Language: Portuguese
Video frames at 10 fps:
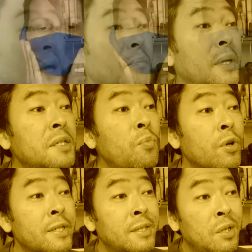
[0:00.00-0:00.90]
Mesmo
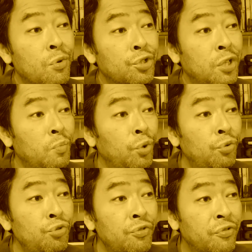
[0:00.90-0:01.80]
assim, eu achei
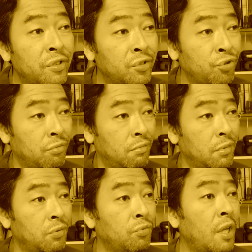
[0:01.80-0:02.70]
muito difícil.
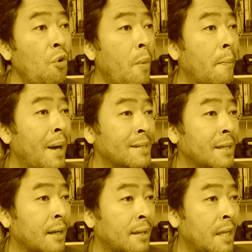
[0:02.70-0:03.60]
Não tem uma
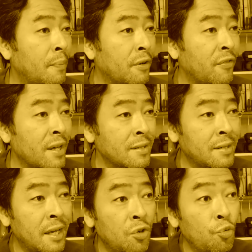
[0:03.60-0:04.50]
máscara que dá para
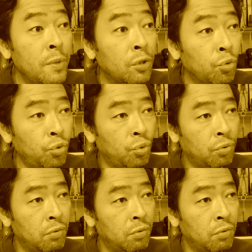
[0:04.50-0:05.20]
fazer em um minuto?